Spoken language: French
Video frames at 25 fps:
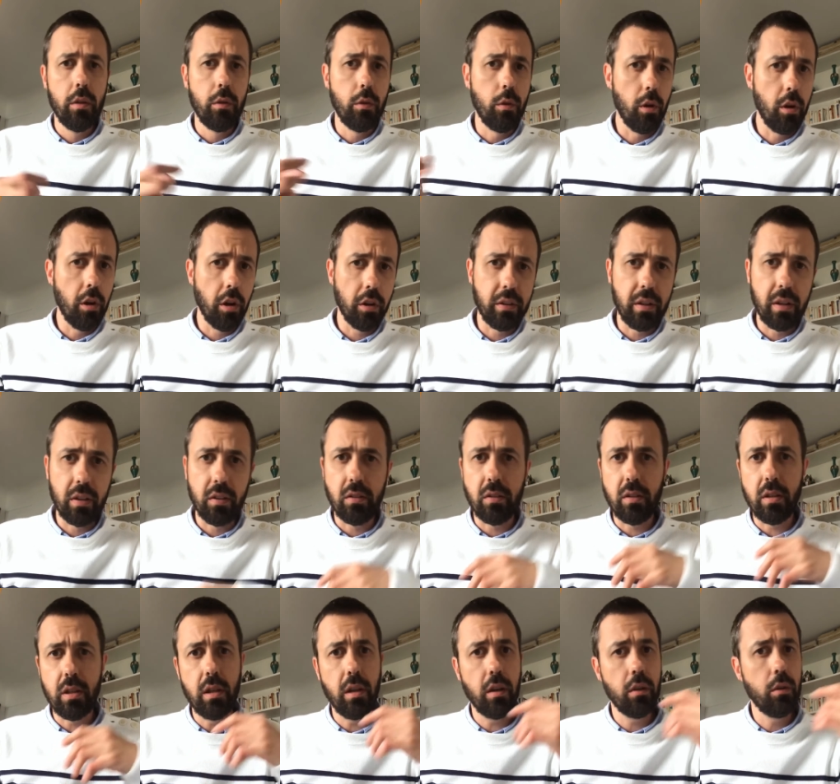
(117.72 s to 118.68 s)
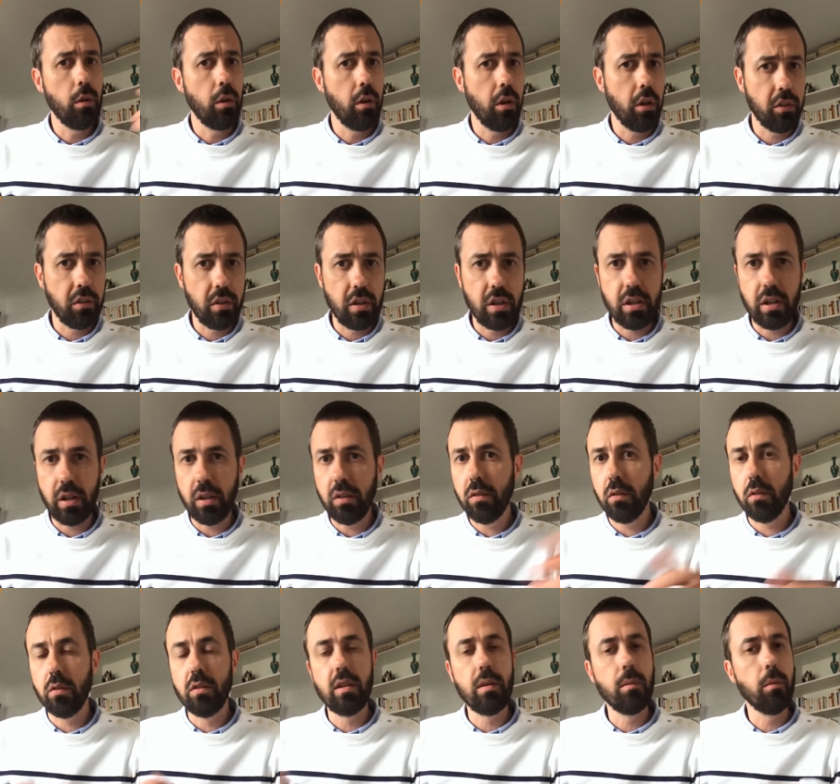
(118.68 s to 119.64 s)
leurs désirs, de leurs échecs
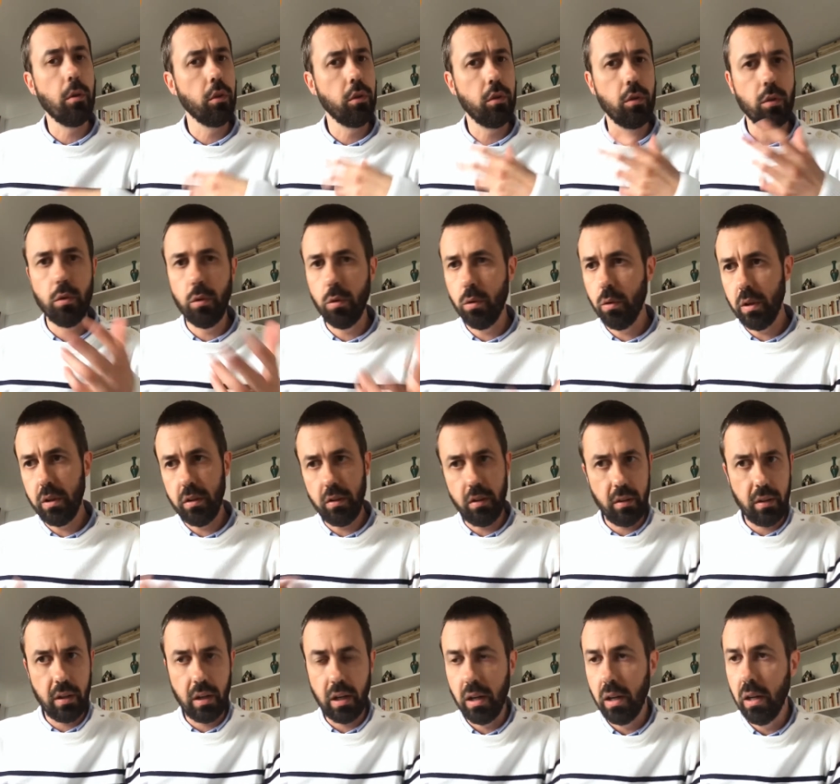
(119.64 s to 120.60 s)
sentimentaux, etc.